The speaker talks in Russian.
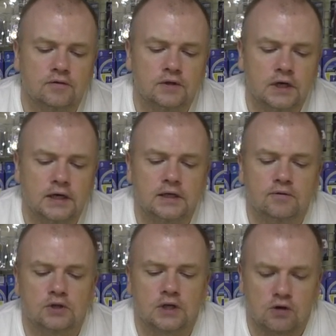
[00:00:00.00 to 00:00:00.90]
да, и
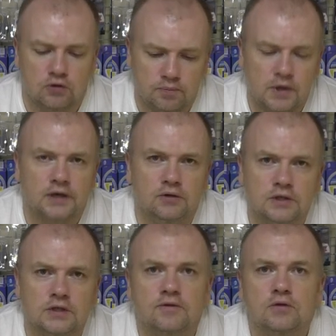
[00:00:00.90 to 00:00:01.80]
вот так вот
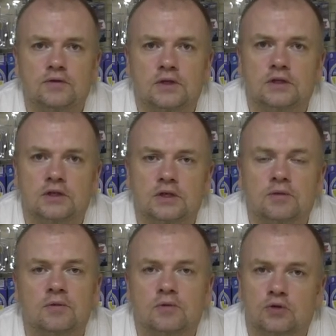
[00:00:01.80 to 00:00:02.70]
погнете, вы
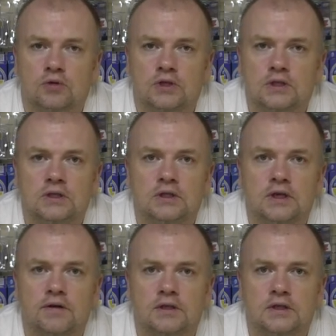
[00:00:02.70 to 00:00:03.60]
увидите, кто, не,
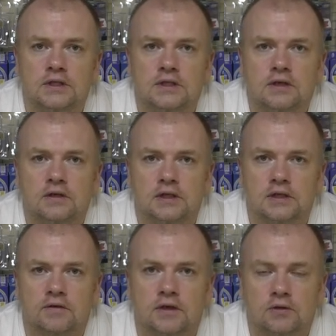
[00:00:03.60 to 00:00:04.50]
наверное, не делал
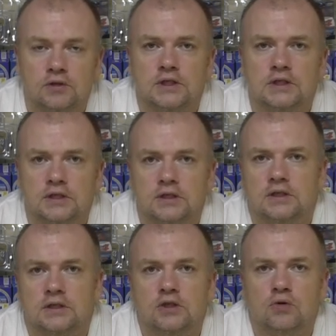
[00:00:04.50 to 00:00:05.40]
этого, ну, естественно, если
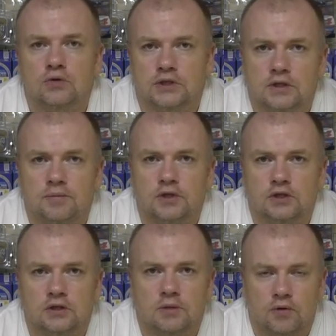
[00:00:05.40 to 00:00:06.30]
это не толстая
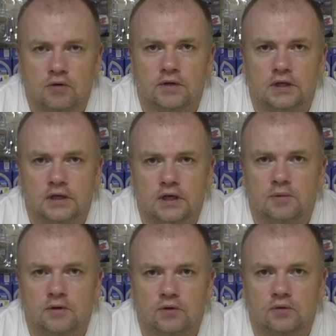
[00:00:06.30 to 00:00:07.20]
бешеная проволока, я
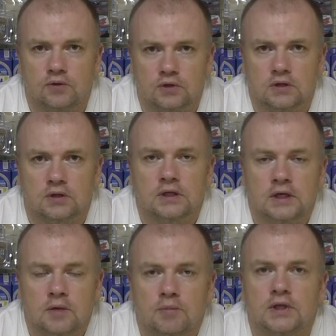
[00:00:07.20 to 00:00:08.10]
имею в виду вот это
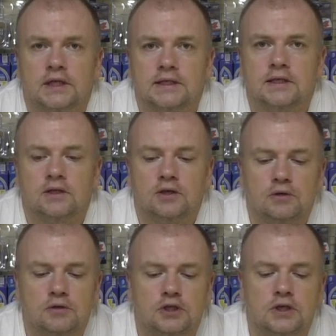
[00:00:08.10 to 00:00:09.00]
полноценные
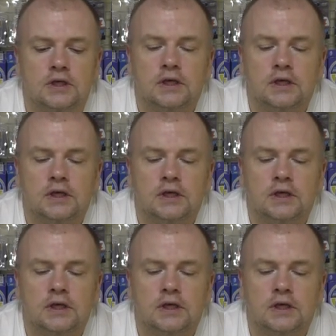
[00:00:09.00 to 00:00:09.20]
крючки,